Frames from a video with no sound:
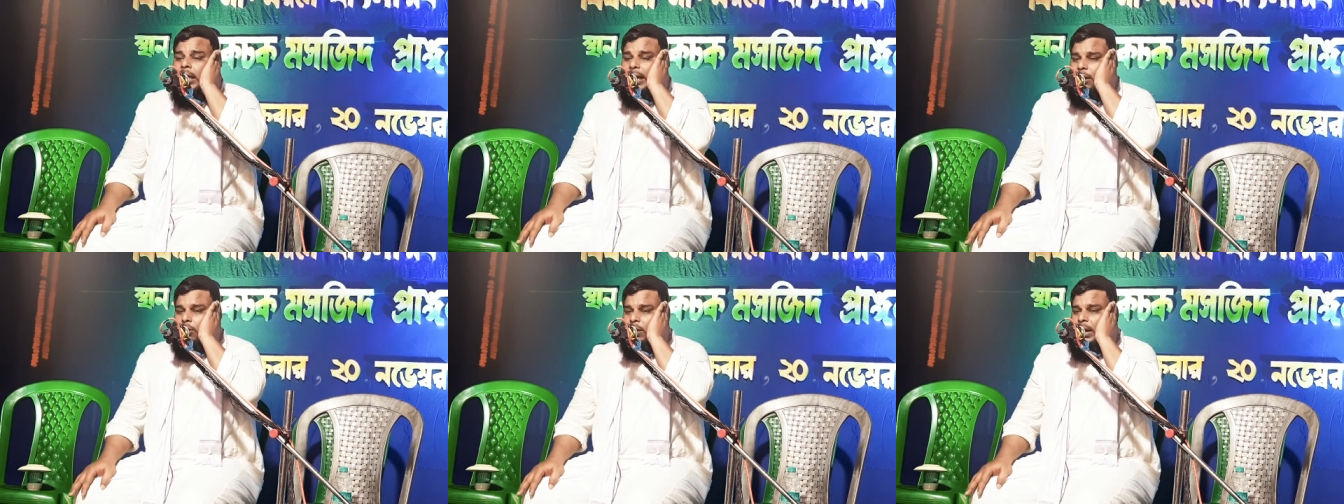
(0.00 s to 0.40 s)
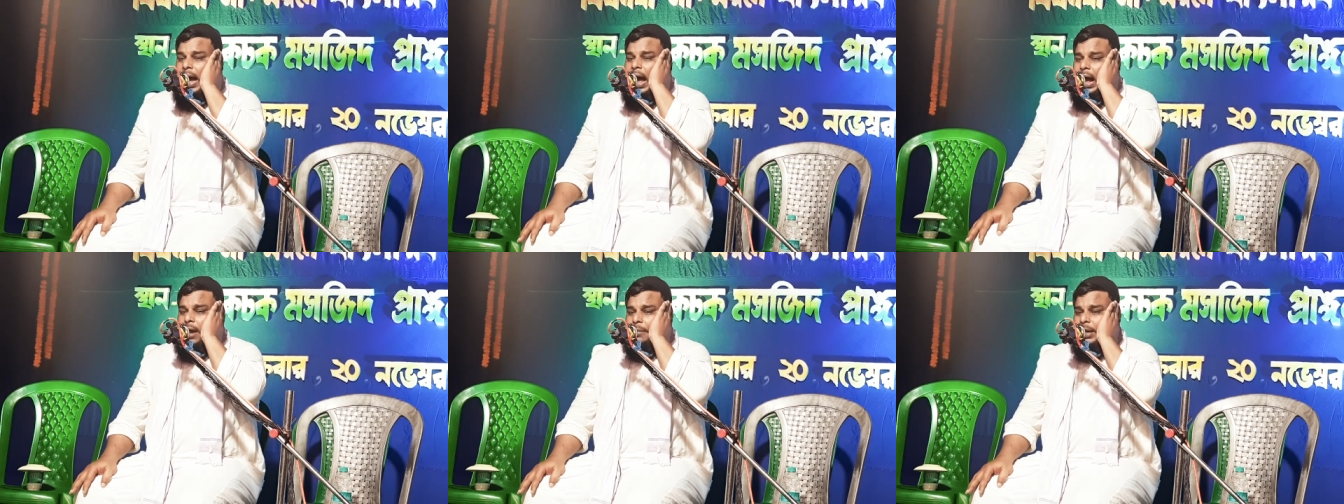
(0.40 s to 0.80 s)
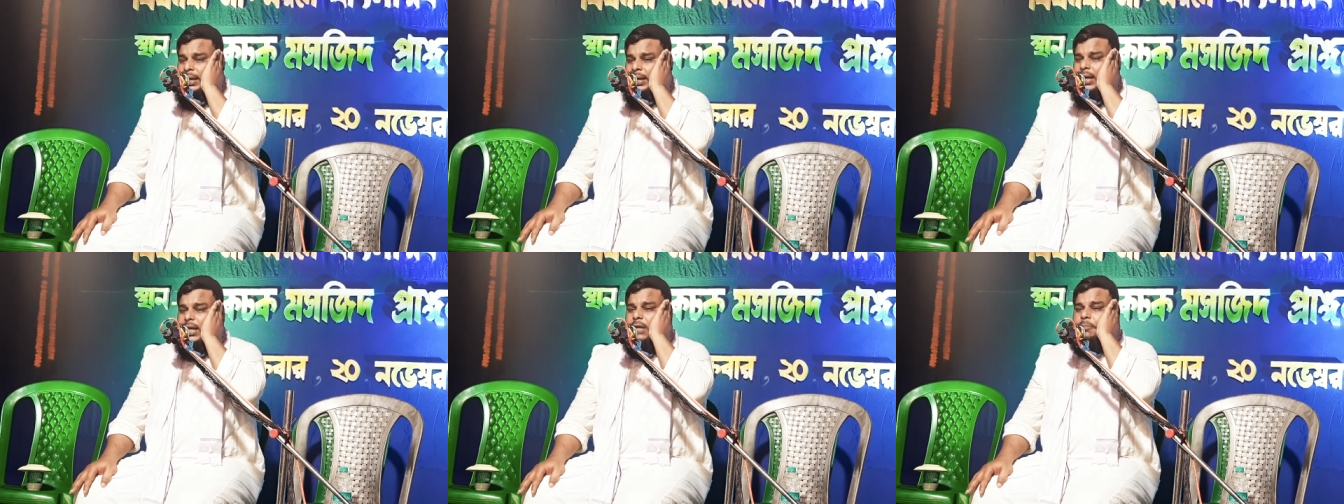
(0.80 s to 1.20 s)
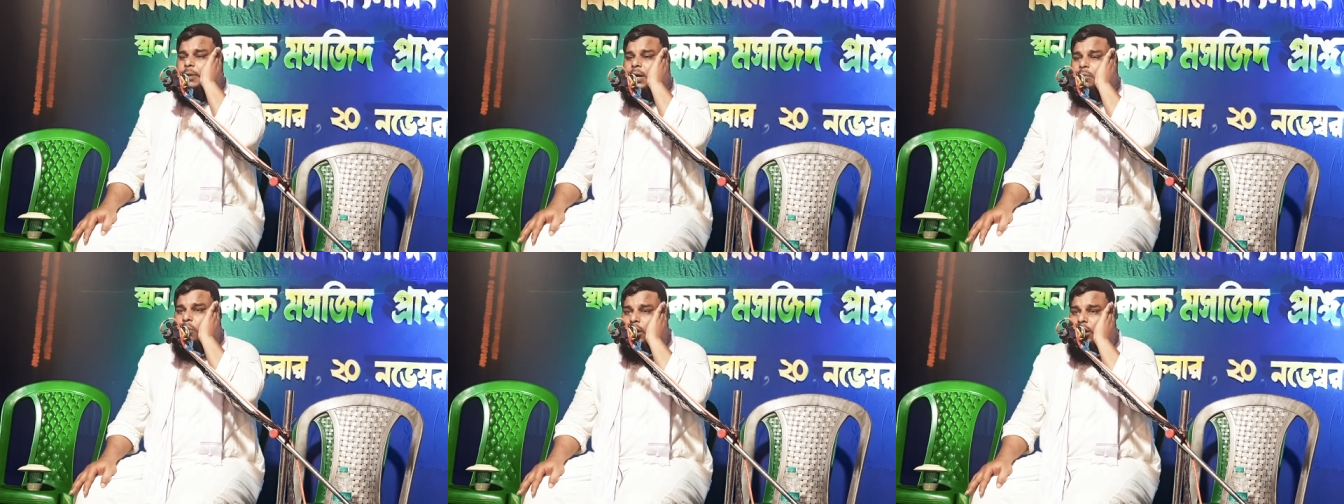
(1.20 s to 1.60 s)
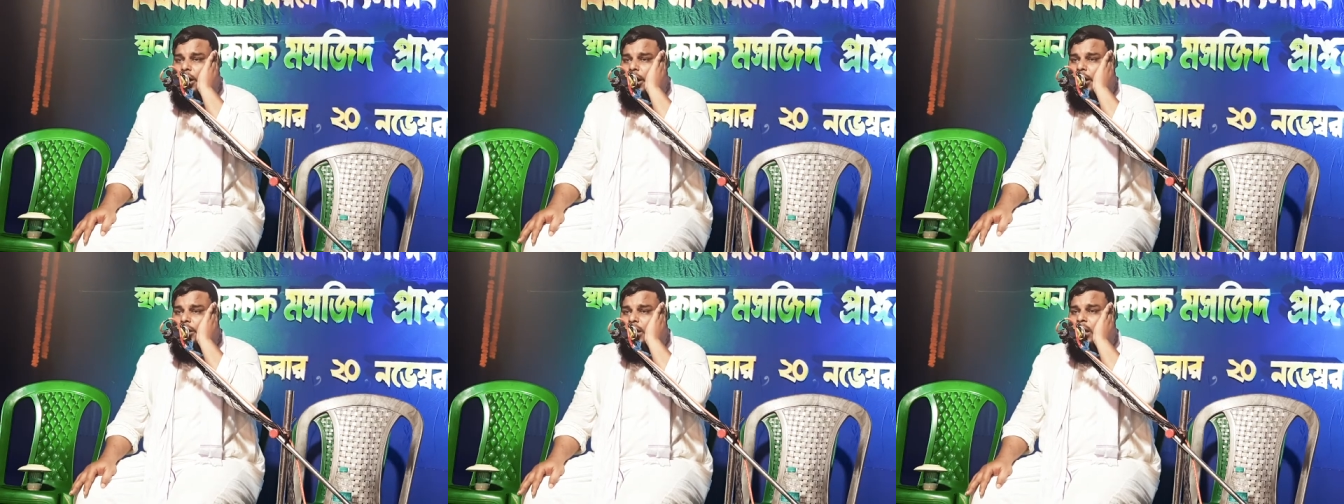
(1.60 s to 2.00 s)
কেননা আমি খালিদ বিন
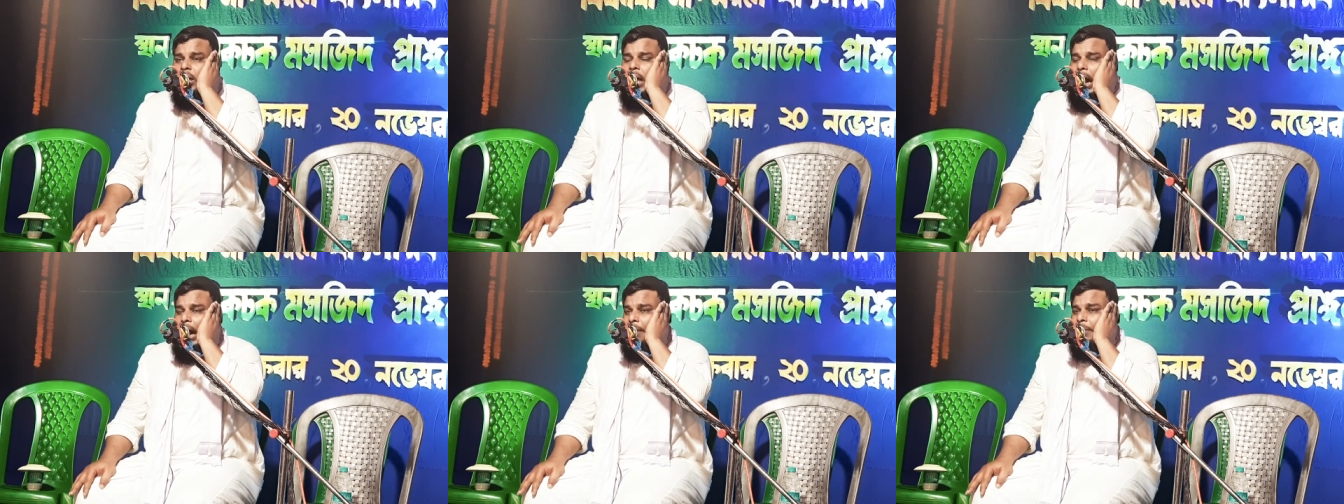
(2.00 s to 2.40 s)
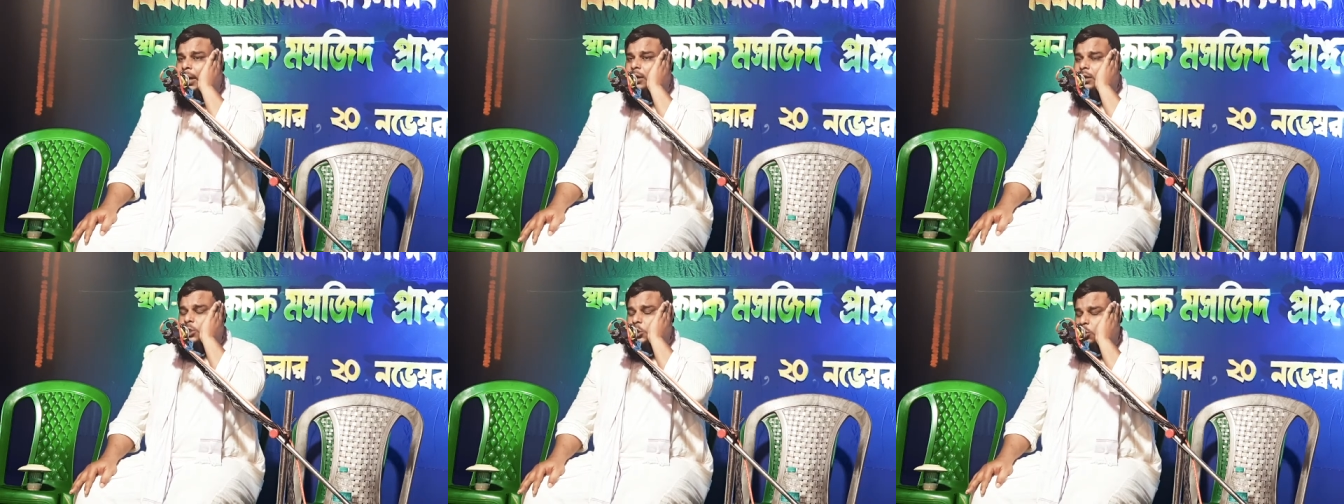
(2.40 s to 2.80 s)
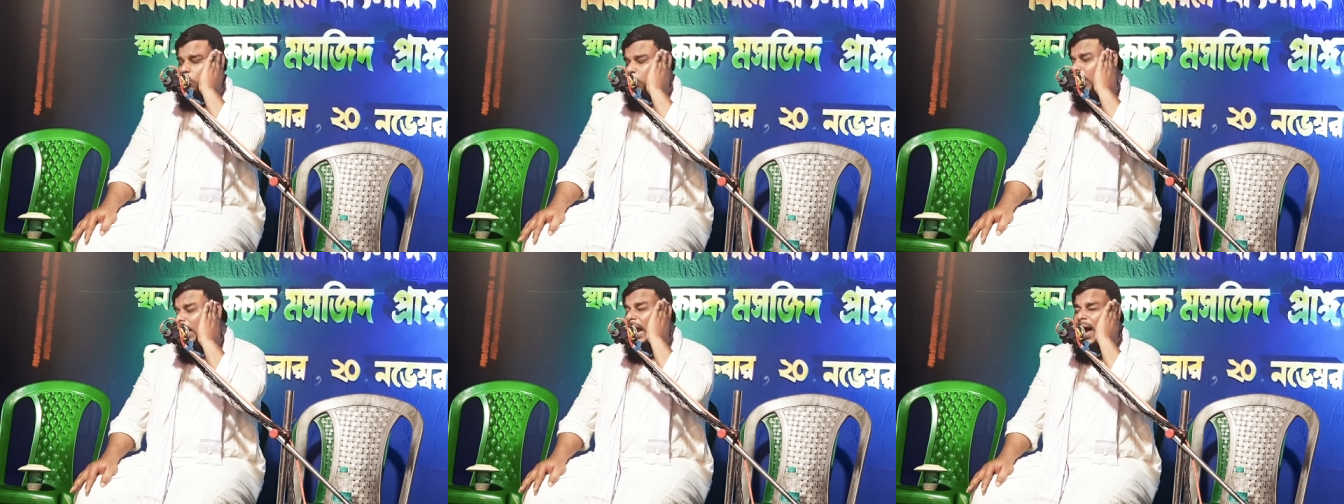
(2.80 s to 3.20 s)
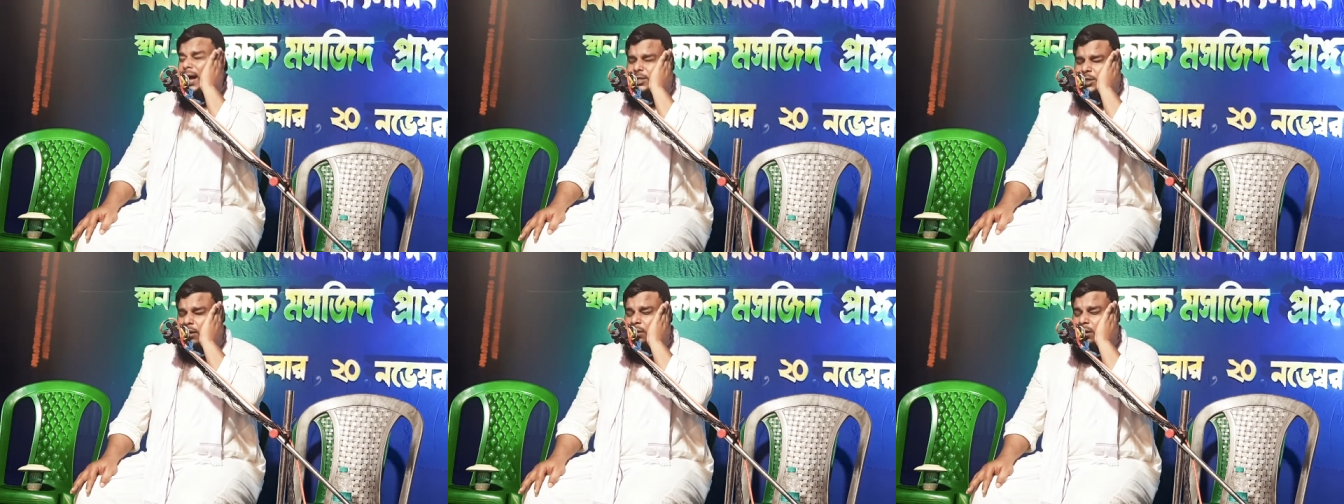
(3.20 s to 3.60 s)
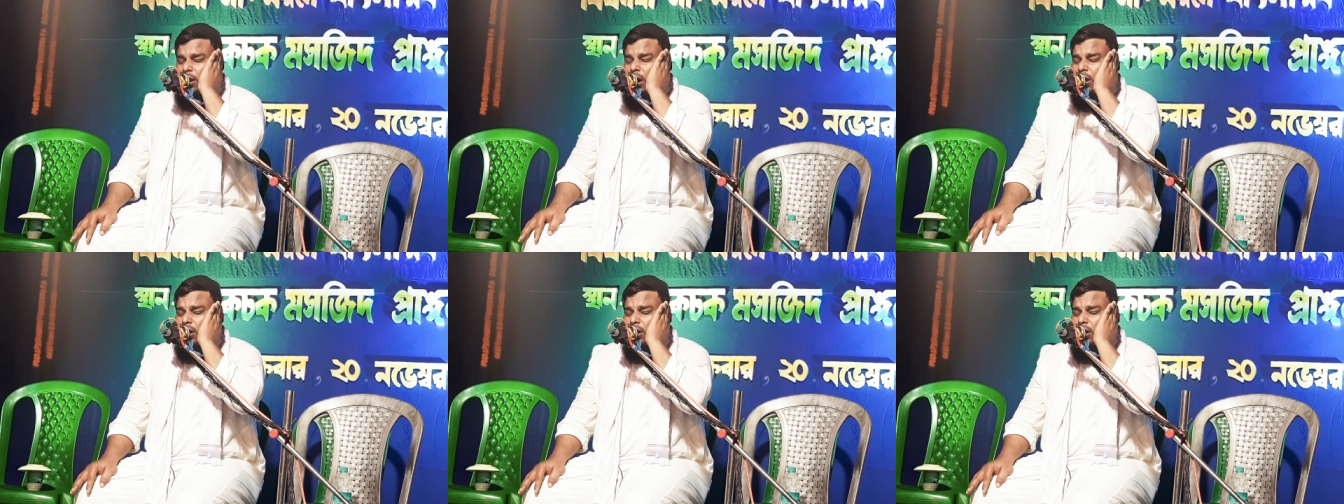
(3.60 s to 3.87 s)
মলির আমি রসুল্লাহর জন্য